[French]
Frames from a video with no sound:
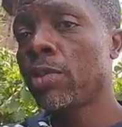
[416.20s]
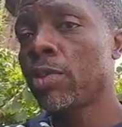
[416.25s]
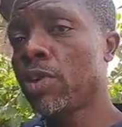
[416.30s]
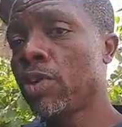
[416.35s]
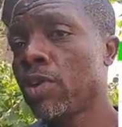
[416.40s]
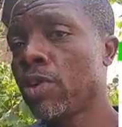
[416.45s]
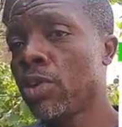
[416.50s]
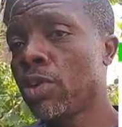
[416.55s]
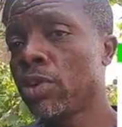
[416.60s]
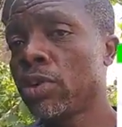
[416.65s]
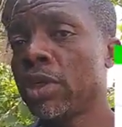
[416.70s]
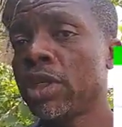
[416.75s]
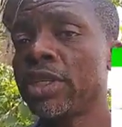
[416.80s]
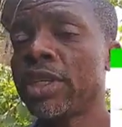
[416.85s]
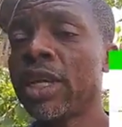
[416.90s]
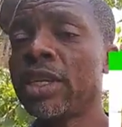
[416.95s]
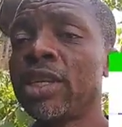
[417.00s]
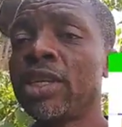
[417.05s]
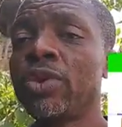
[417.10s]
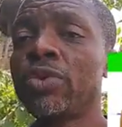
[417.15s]
pour
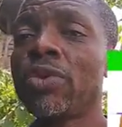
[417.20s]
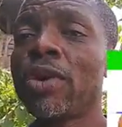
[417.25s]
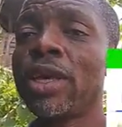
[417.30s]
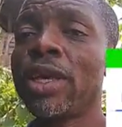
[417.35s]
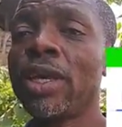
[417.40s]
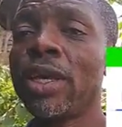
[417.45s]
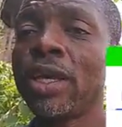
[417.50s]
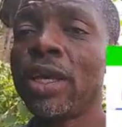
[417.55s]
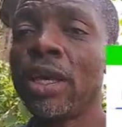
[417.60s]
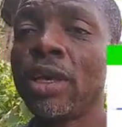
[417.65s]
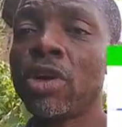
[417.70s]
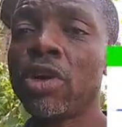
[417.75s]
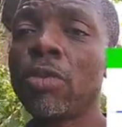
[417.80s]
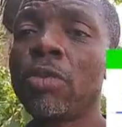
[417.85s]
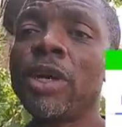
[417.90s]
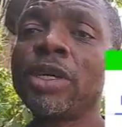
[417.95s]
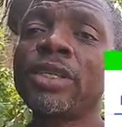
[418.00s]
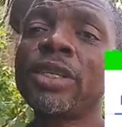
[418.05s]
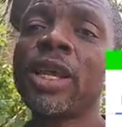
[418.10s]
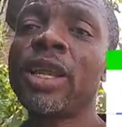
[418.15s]
déjà nettoyer et
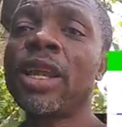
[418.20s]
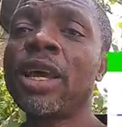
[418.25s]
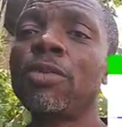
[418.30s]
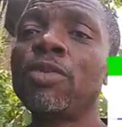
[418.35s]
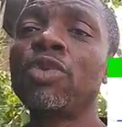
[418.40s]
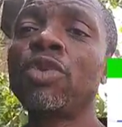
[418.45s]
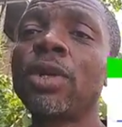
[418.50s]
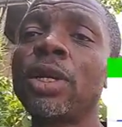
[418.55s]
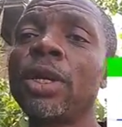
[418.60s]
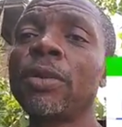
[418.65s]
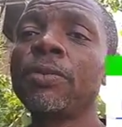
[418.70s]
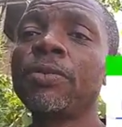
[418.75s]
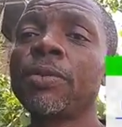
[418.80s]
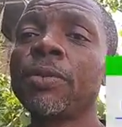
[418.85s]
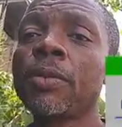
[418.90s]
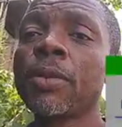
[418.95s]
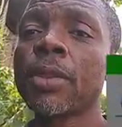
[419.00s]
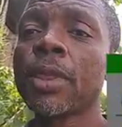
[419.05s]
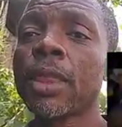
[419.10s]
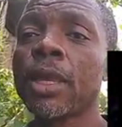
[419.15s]
commencer à labourer.
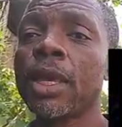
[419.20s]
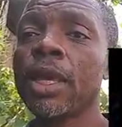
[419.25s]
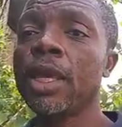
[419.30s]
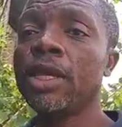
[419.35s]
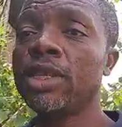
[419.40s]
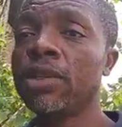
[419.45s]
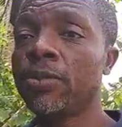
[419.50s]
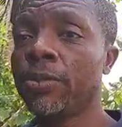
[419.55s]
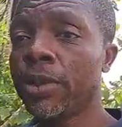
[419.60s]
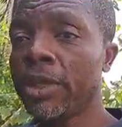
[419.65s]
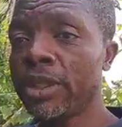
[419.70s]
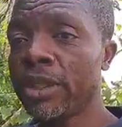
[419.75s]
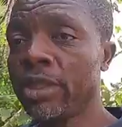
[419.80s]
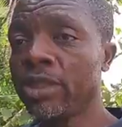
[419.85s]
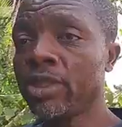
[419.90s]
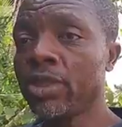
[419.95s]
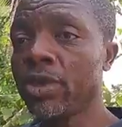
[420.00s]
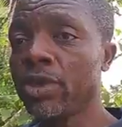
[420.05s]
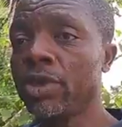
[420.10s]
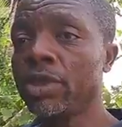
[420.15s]
Et je
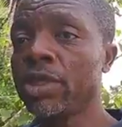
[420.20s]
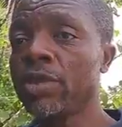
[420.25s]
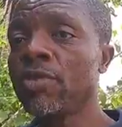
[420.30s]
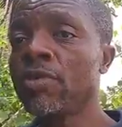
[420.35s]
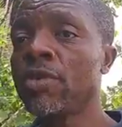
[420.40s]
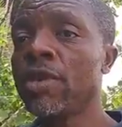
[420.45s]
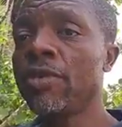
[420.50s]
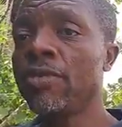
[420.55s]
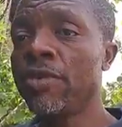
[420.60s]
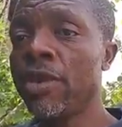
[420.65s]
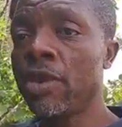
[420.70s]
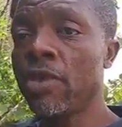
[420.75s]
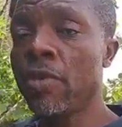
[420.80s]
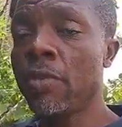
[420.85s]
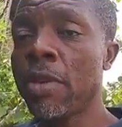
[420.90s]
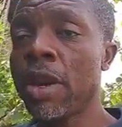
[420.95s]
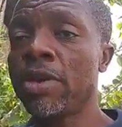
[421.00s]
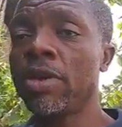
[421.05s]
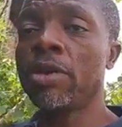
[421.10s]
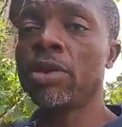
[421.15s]
précise que si vous voulez faire le
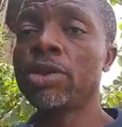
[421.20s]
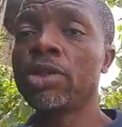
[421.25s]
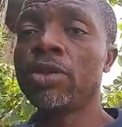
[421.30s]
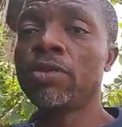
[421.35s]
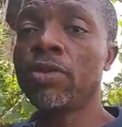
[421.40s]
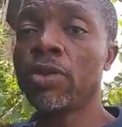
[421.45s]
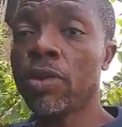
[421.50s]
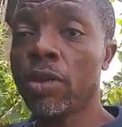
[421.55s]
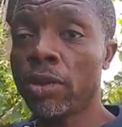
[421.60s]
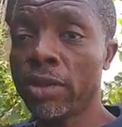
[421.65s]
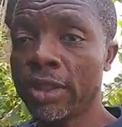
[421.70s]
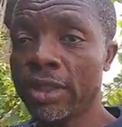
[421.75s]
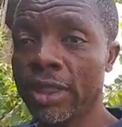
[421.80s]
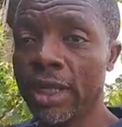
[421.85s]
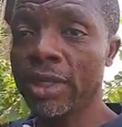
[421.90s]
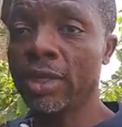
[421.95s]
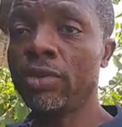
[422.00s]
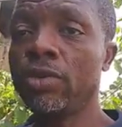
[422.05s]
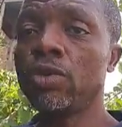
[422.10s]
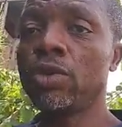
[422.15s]
manioc, je vous
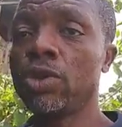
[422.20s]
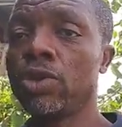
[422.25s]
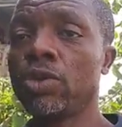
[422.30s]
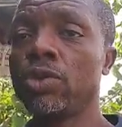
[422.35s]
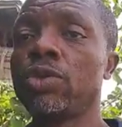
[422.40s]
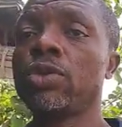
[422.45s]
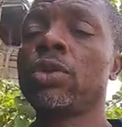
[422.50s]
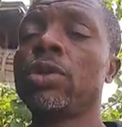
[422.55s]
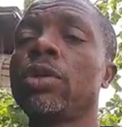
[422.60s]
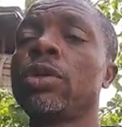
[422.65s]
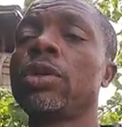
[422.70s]
conseille toujours,